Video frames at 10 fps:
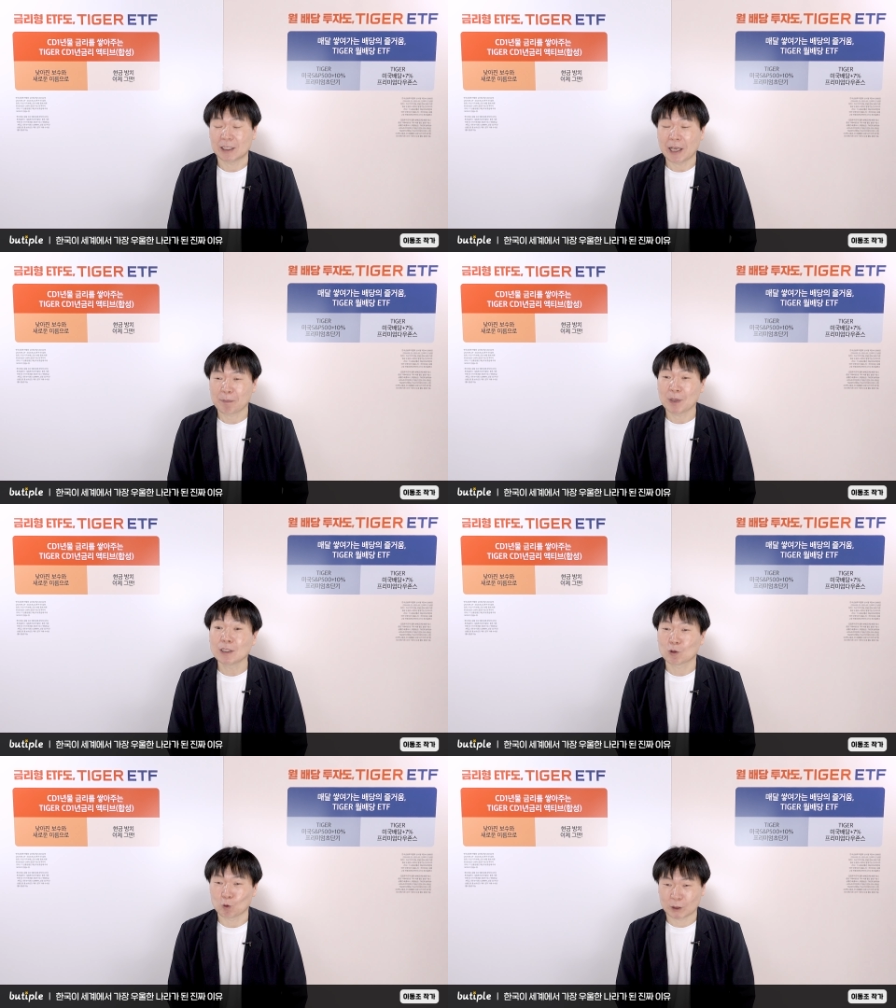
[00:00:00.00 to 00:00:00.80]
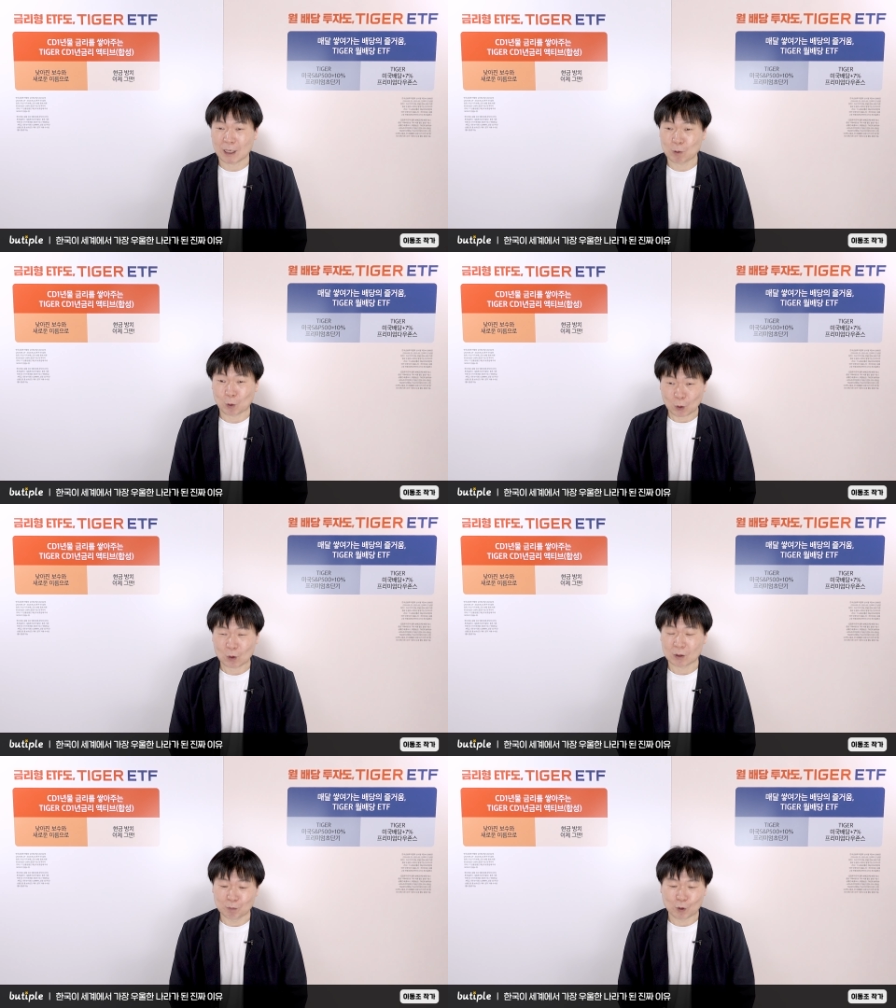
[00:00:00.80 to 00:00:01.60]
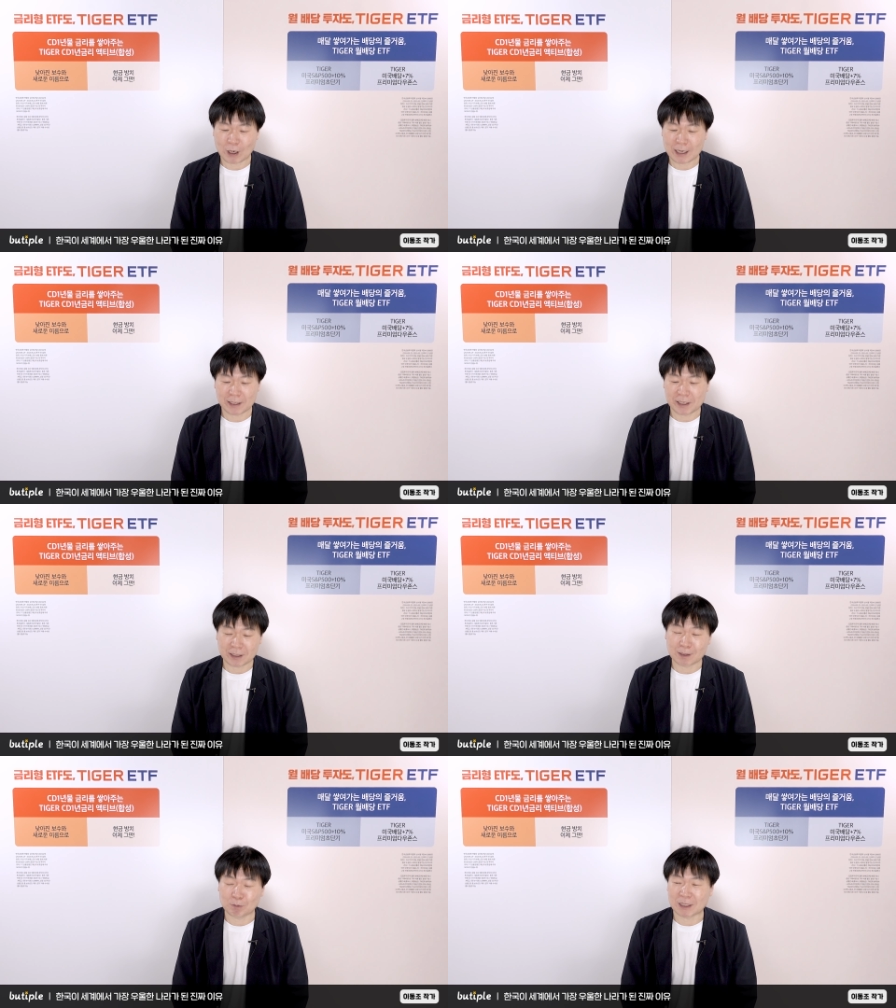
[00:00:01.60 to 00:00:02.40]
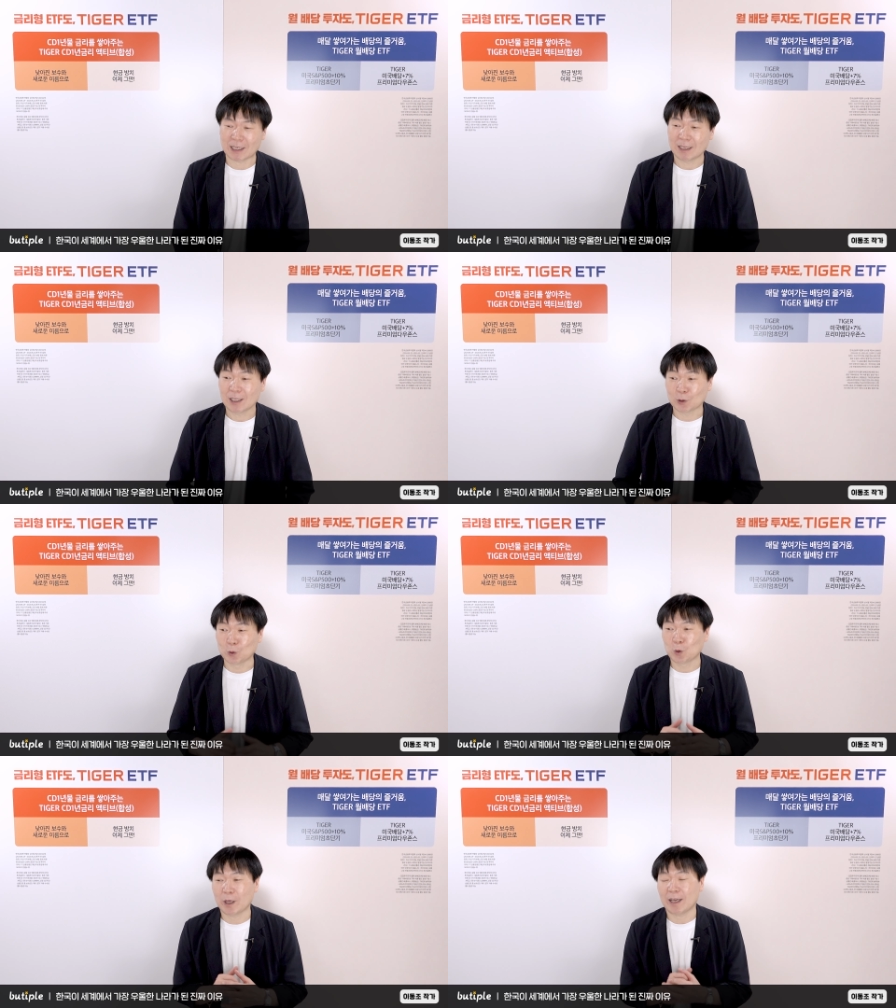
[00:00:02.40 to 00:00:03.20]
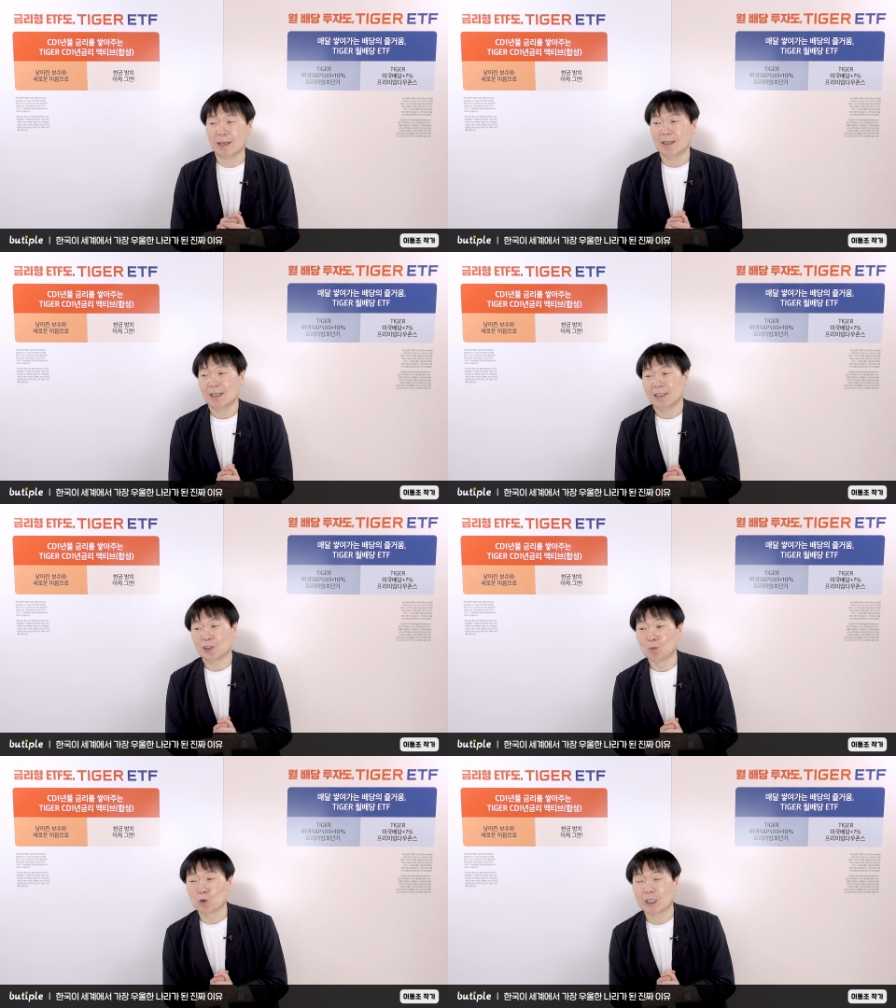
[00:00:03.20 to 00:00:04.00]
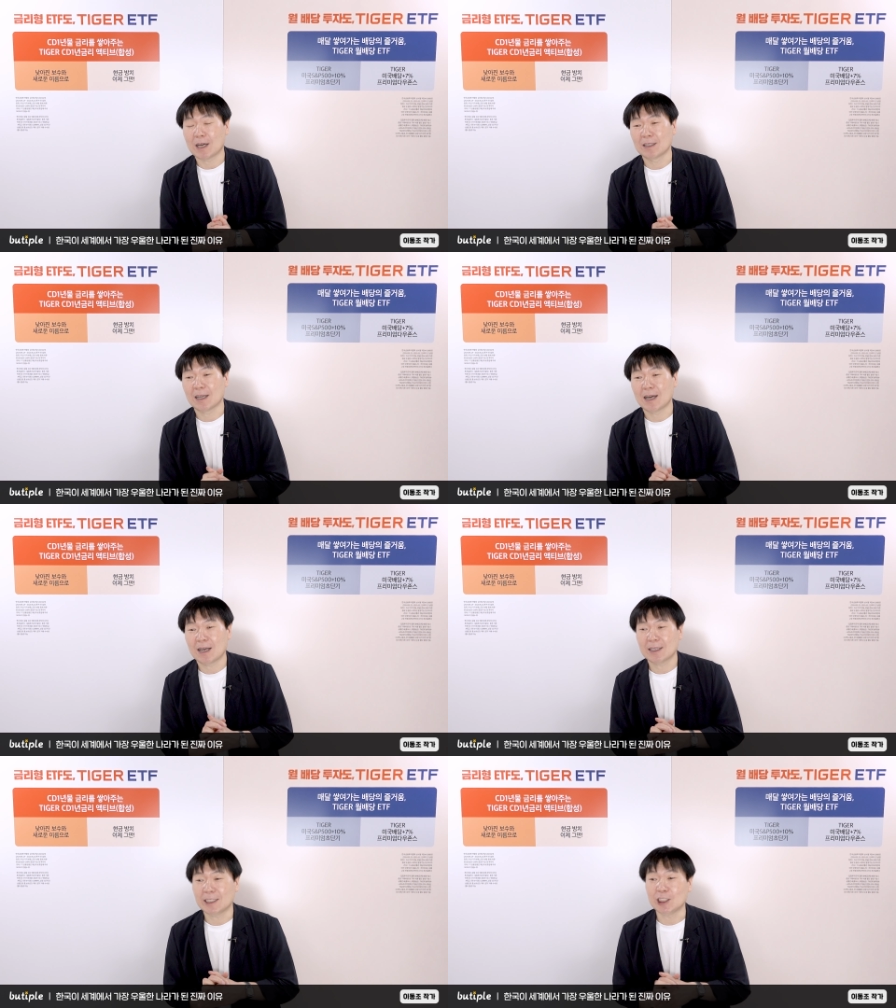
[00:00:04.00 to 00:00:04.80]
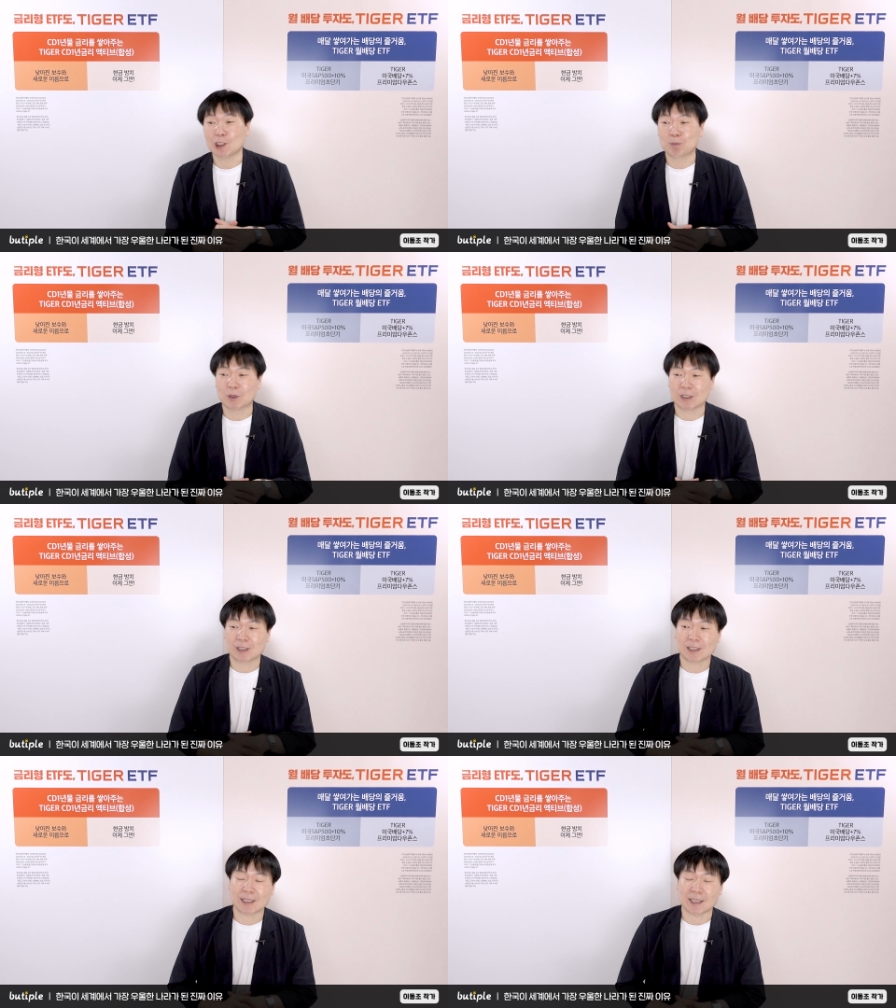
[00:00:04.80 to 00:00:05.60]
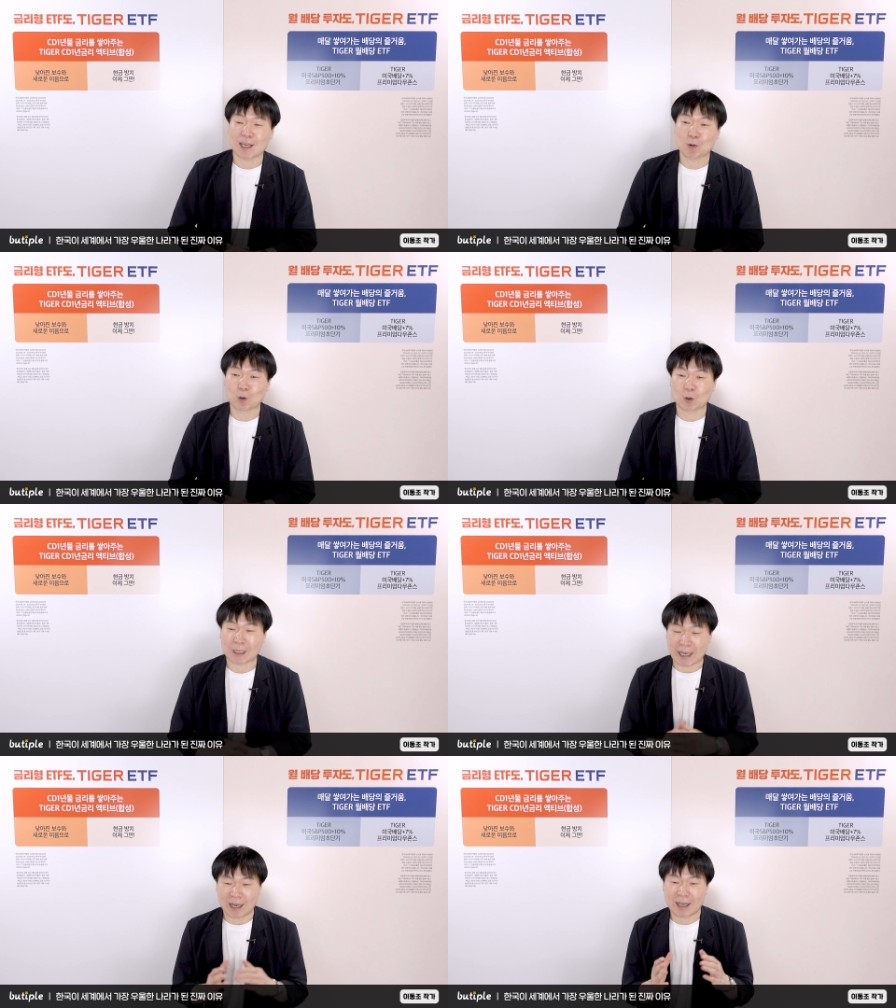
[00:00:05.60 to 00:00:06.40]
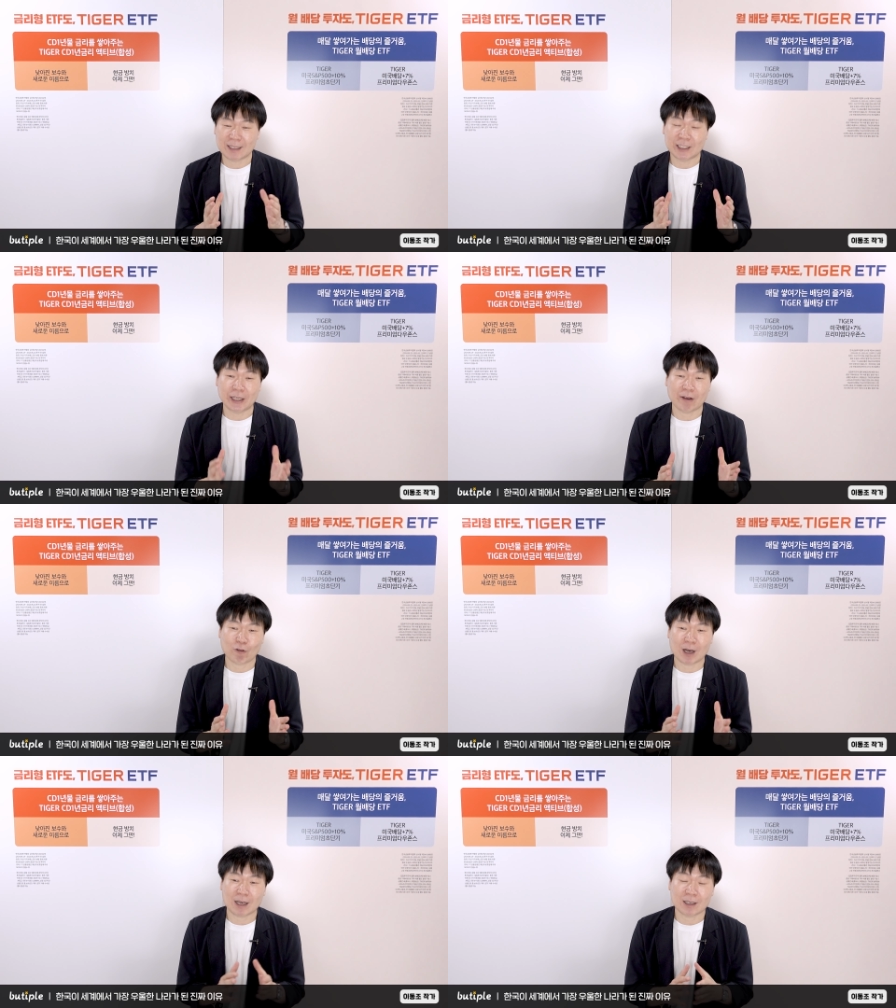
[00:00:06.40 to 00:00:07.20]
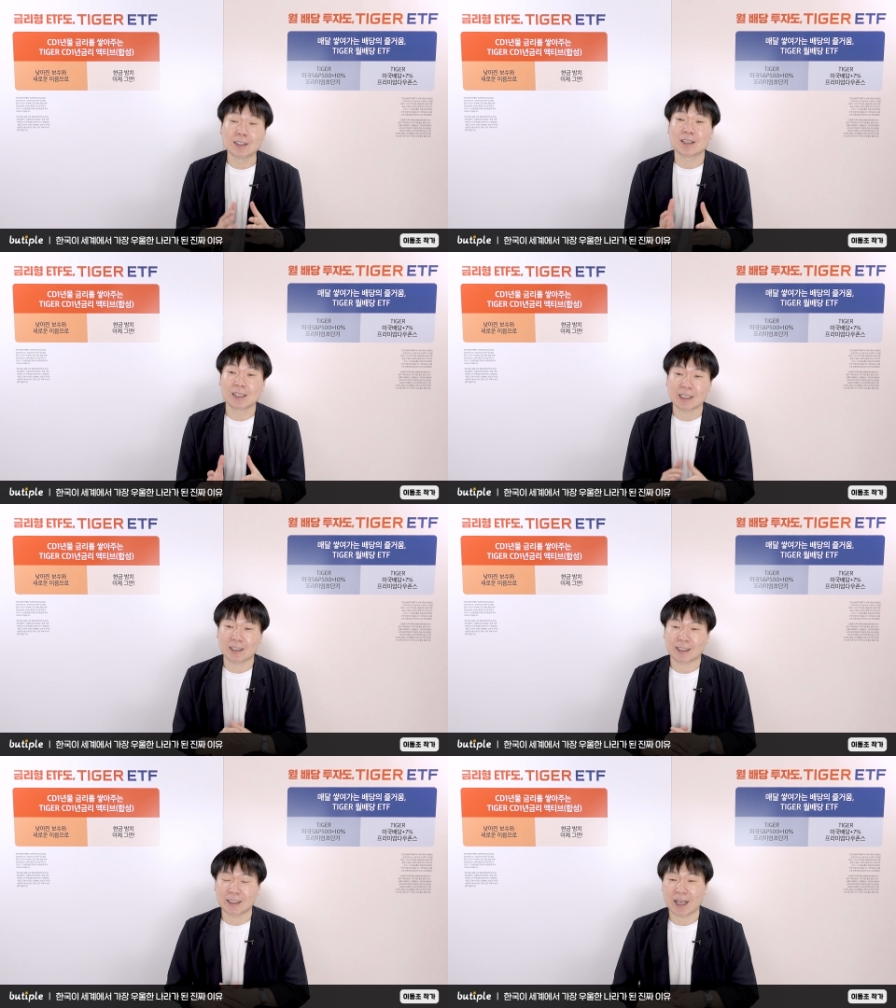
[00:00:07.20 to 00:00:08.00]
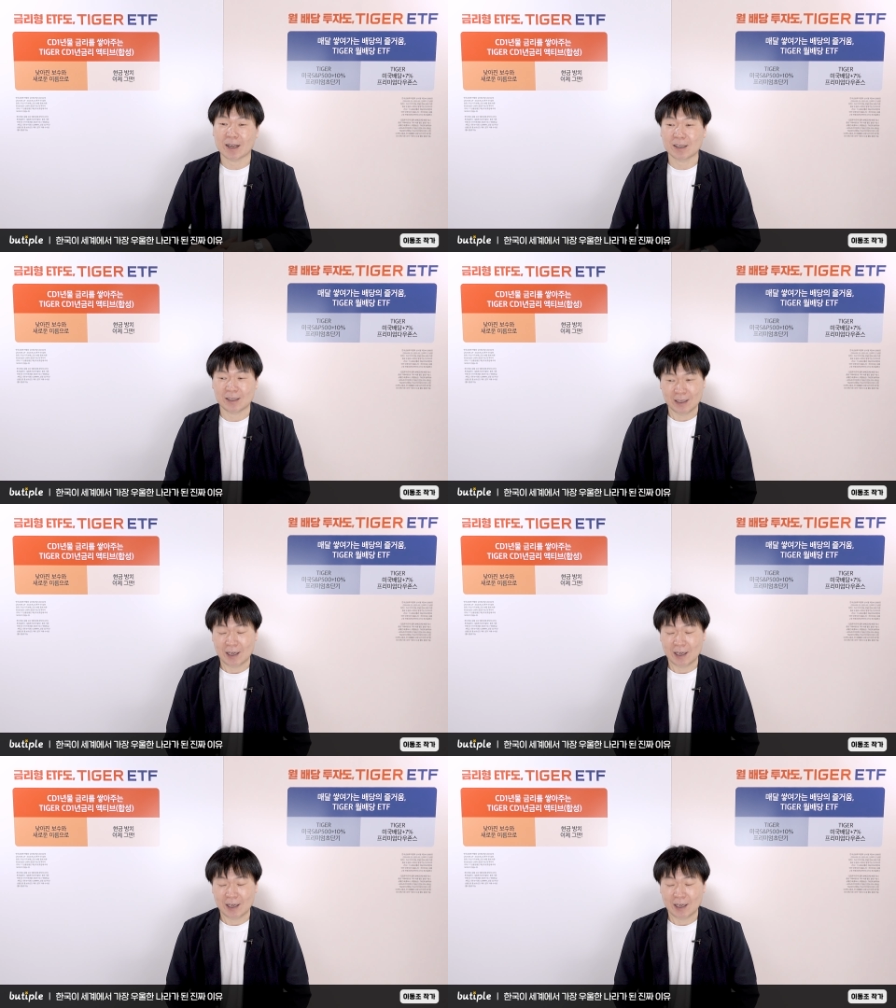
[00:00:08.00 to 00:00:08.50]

기획편집국장으로 근무를 하게 되었습니다. 그 후에 정부기관과 기업들을 대상으로 다양한 기획과 컨설팅을 진행을